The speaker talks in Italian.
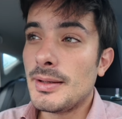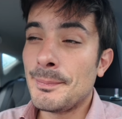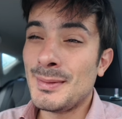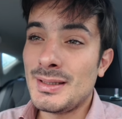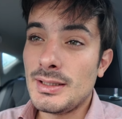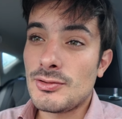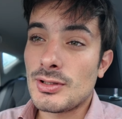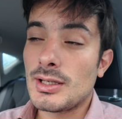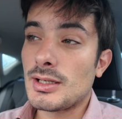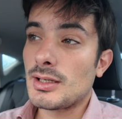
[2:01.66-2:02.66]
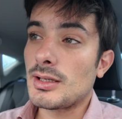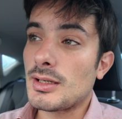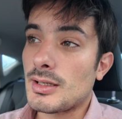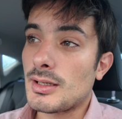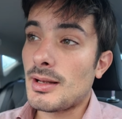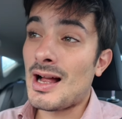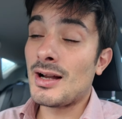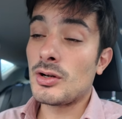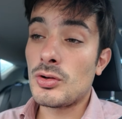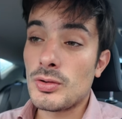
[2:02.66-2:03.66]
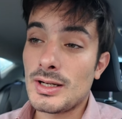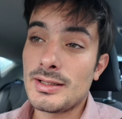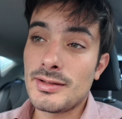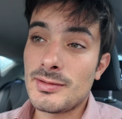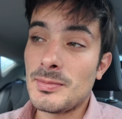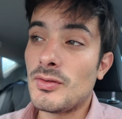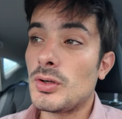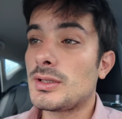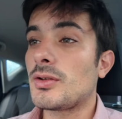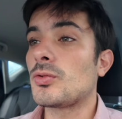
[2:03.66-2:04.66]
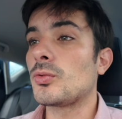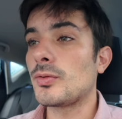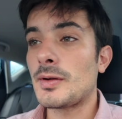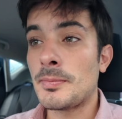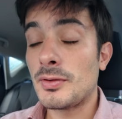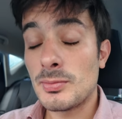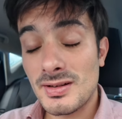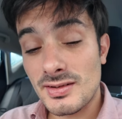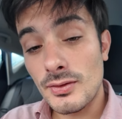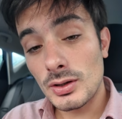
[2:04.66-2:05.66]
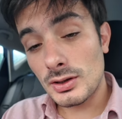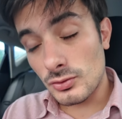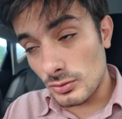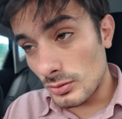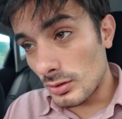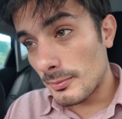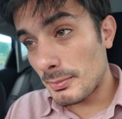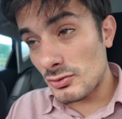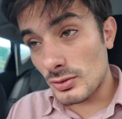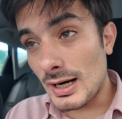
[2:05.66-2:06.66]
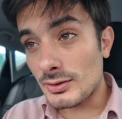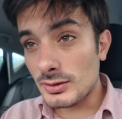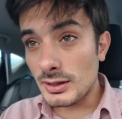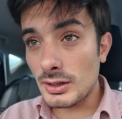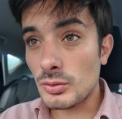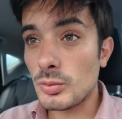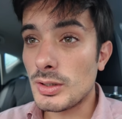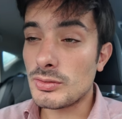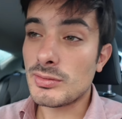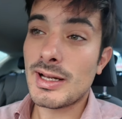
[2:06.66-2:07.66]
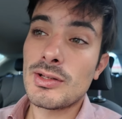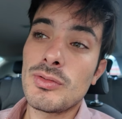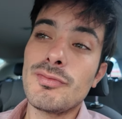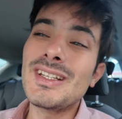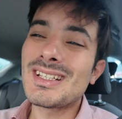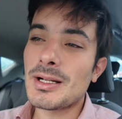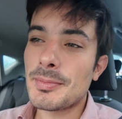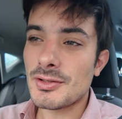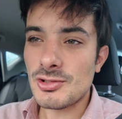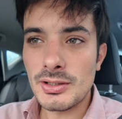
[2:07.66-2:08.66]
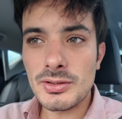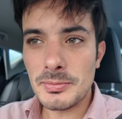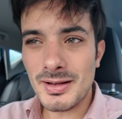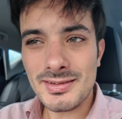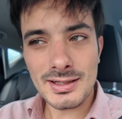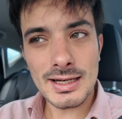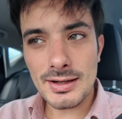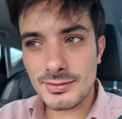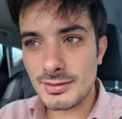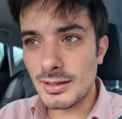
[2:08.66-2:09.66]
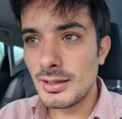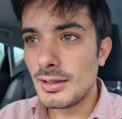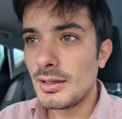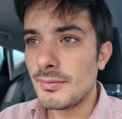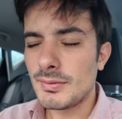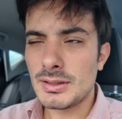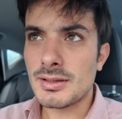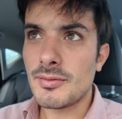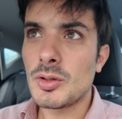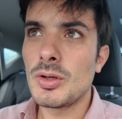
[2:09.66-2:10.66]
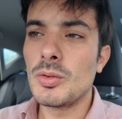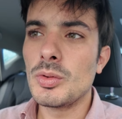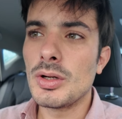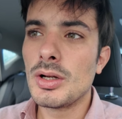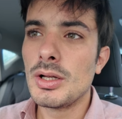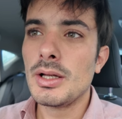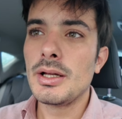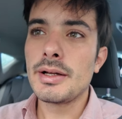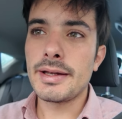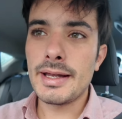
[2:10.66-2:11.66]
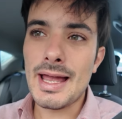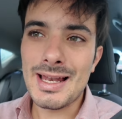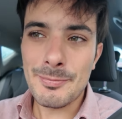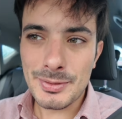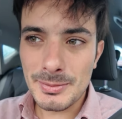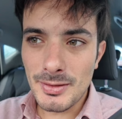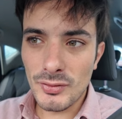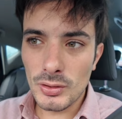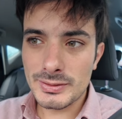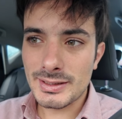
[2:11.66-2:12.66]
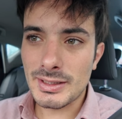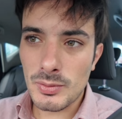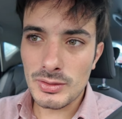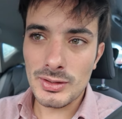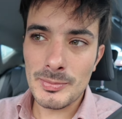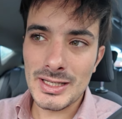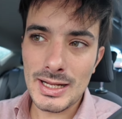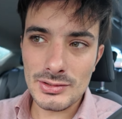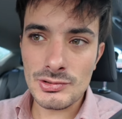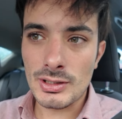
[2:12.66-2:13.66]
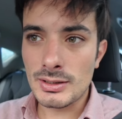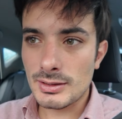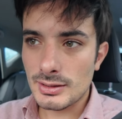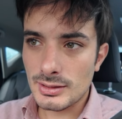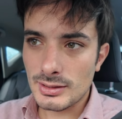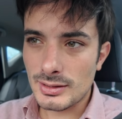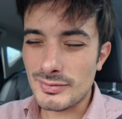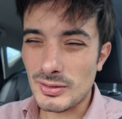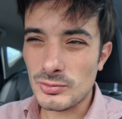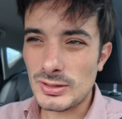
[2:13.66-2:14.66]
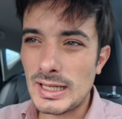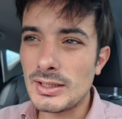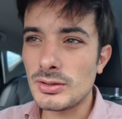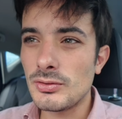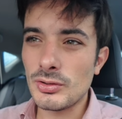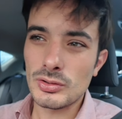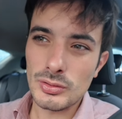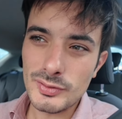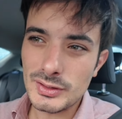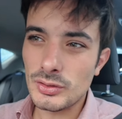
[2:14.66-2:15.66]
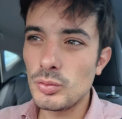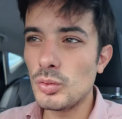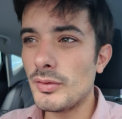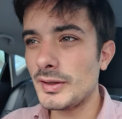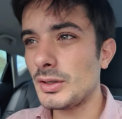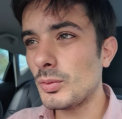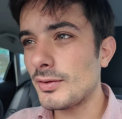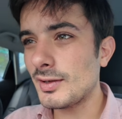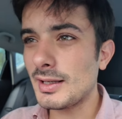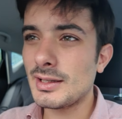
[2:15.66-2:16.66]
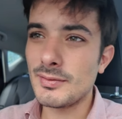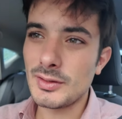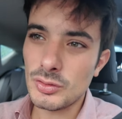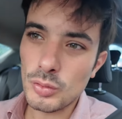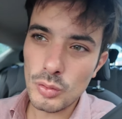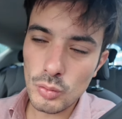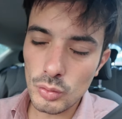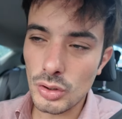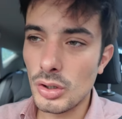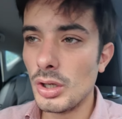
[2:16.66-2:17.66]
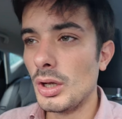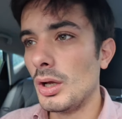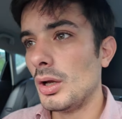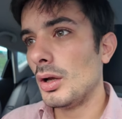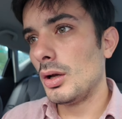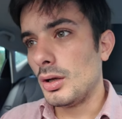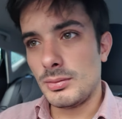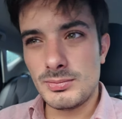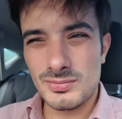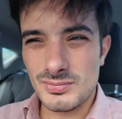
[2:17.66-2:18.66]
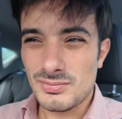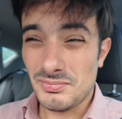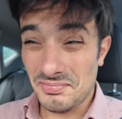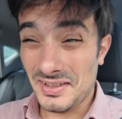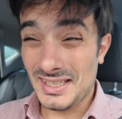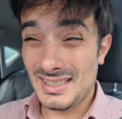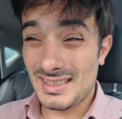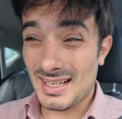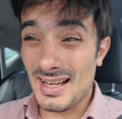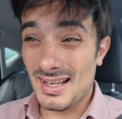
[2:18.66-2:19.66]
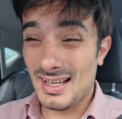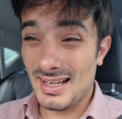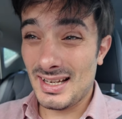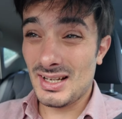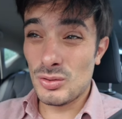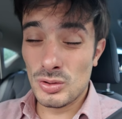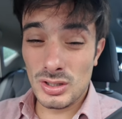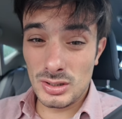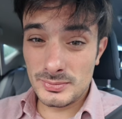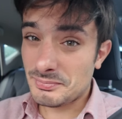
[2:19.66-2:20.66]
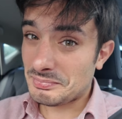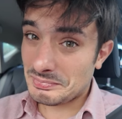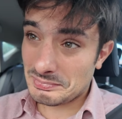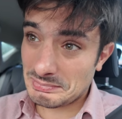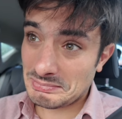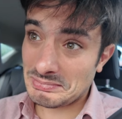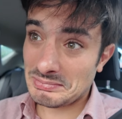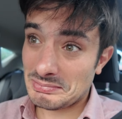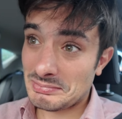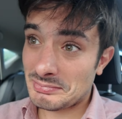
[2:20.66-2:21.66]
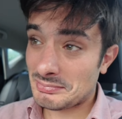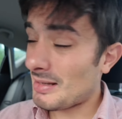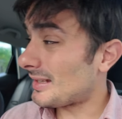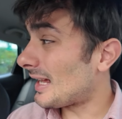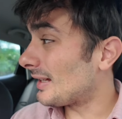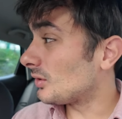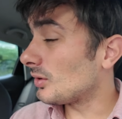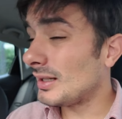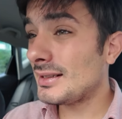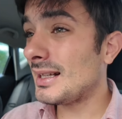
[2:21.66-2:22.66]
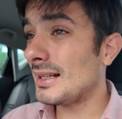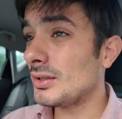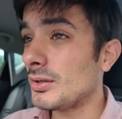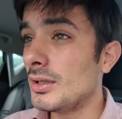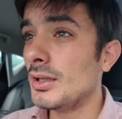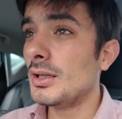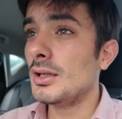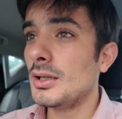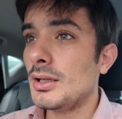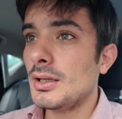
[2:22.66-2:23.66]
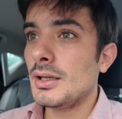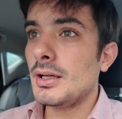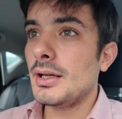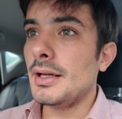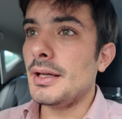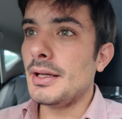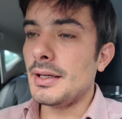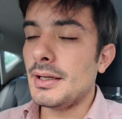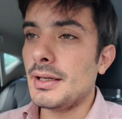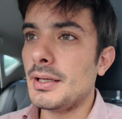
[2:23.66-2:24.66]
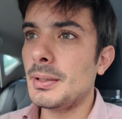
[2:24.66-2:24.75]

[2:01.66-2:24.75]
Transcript: mi dice ancora l'ennesima volta che sono sovrappeso, ma stavolta sono peggiorato addirittura, ho toccato il 23% di massa grassa, 23,1, che è la prima volta da quando la bilancia fa così tanto, di solito il 22, 22 7 22 1 23 e 1, è tanto, è tanto. E...